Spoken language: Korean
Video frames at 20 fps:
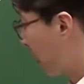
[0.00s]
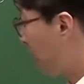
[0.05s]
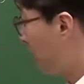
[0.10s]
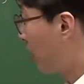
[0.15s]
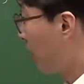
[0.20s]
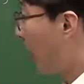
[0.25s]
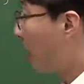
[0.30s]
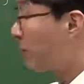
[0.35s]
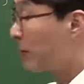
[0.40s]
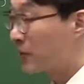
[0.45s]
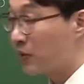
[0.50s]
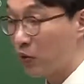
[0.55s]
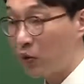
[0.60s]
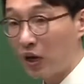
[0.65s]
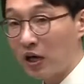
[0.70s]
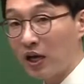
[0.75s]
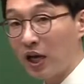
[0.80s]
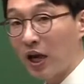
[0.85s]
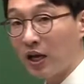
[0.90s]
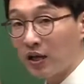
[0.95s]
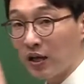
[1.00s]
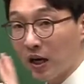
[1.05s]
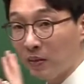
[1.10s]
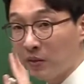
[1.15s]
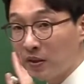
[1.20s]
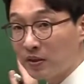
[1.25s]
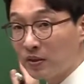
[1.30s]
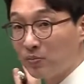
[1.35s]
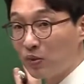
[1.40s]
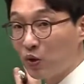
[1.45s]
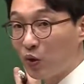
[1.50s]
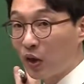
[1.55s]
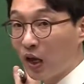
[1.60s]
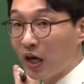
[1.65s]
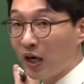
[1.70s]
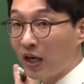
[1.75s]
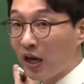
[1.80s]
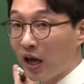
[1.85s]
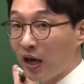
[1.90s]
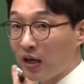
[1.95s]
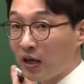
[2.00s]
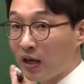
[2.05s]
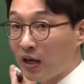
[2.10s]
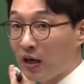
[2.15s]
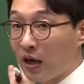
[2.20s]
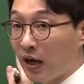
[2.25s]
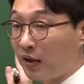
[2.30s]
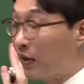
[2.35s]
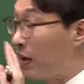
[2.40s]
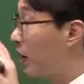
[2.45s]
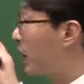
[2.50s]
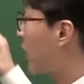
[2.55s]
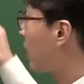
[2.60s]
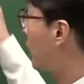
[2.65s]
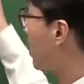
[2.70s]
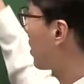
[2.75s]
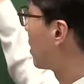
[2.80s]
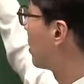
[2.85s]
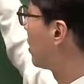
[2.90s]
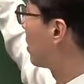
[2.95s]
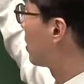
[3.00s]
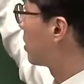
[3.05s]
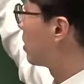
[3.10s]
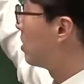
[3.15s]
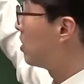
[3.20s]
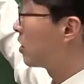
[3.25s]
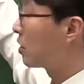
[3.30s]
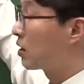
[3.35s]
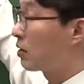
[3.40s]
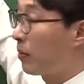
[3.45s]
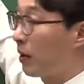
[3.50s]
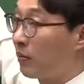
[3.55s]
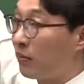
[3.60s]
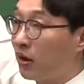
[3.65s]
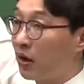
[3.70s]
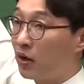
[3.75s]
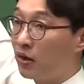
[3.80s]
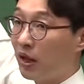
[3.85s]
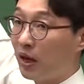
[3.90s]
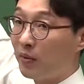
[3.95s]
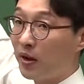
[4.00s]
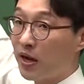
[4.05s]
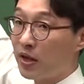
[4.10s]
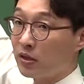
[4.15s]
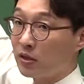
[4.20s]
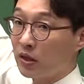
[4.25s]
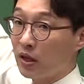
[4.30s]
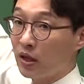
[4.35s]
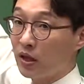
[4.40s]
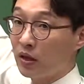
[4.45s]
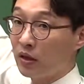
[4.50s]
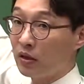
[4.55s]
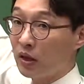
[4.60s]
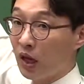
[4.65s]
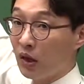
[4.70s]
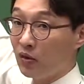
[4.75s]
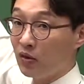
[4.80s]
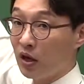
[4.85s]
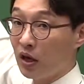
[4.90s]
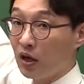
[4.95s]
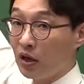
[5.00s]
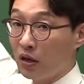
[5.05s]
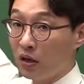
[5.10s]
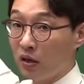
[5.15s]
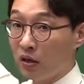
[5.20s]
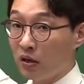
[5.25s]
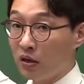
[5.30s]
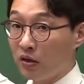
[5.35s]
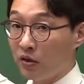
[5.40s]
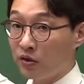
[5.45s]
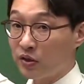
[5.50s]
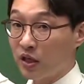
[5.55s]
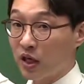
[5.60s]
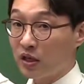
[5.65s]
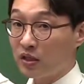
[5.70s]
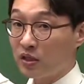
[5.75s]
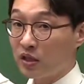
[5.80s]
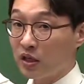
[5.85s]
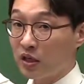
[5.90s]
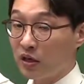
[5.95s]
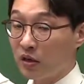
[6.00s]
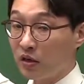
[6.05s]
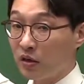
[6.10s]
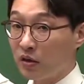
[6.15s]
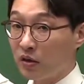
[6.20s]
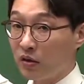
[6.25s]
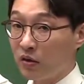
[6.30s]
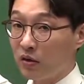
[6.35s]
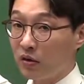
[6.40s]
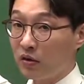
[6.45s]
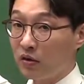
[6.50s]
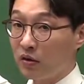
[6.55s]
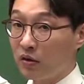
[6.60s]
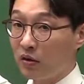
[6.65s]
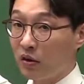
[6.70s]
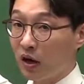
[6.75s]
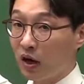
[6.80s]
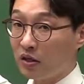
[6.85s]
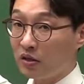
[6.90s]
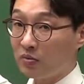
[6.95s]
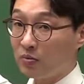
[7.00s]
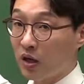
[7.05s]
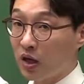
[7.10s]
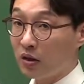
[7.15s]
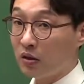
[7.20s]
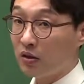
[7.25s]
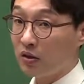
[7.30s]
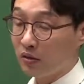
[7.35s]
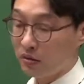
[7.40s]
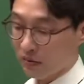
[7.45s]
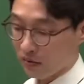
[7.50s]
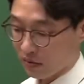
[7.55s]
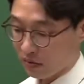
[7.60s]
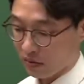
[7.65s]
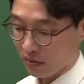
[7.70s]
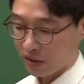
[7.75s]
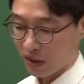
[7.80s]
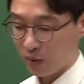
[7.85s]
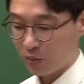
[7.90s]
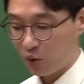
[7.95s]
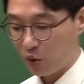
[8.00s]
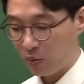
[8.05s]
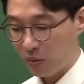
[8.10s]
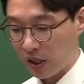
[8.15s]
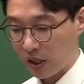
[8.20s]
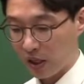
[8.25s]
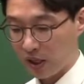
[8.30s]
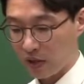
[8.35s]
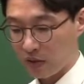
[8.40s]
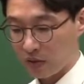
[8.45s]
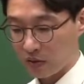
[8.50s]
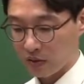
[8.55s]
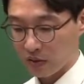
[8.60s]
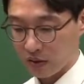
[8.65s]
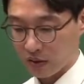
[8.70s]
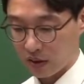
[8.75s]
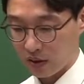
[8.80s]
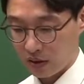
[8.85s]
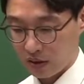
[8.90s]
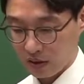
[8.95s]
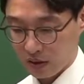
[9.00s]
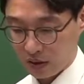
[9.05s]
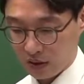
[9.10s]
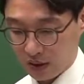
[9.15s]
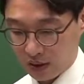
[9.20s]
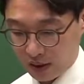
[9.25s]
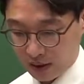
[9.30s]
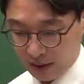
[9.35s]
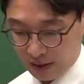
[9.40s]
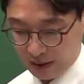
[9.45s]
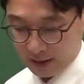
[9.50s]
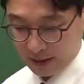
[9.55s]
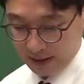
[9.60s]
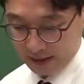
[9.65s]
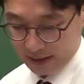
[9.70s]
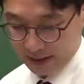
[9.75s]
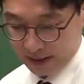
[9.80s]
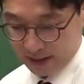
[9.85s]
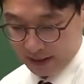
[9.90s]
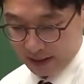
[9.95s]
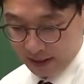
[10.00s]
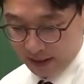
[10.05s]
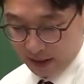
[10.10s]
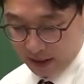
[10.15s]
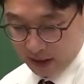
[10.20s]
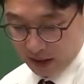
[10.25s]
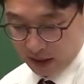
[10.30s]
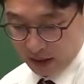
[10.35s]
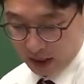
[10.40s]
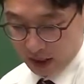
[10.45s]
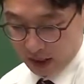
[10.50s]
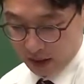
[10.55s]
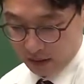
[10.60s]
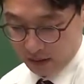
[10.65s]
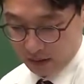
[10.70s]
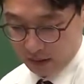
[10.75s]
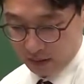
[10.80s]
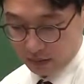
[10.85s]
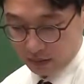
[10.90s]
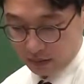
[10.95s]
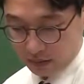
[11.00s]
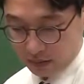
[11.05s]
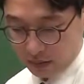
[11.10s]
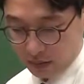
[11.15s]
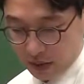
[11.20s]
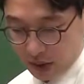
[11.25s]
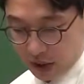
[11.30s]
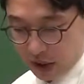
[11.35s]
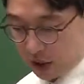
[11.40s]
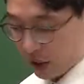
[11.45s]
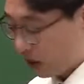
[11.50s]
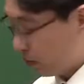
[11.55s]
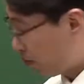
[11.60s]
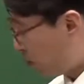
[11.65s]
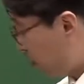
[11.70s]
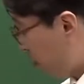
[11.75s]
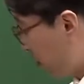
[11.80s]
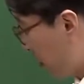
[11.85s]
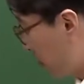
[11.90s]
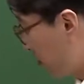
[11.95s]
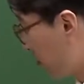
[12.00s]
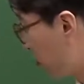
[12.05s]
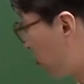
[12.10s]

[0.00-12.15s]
앞에서 구할 게 아니라 앞에서 밀고 나갈 게 아니라 간단하게 그냥 1년 뒤 100만 원 남아 있는데 나누기 현재 가치 어, 하시면 어, 장부금액이 되겠죠. 그렇죠? 그다음 25번